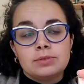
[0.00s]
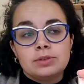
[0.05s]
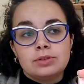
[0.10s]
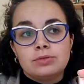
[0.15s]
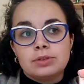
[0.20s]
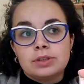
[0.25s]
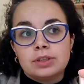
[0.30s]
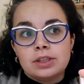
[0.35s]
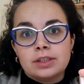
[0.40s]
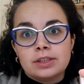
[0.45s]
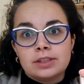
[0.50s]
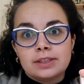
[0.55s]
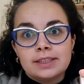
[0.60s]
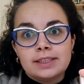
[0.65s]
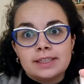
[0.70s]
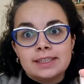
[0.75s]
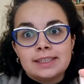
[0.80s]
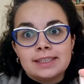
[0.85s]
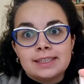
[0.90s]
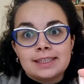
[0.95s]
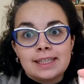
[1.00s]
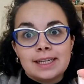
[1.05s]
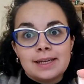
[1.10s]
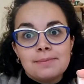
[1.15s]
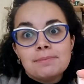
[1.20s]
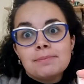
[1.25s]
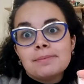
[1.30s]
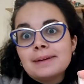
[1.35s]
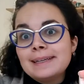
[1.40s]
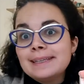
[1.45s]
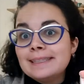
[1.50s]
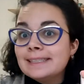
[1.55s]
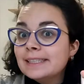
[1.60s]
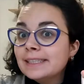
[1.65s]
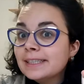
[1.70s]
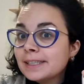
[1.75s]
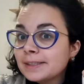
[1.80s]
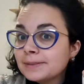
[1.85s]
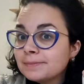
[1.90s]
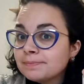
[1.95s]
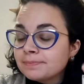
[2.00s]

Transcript: moi je suis quelqu'un qui n'aime pas lire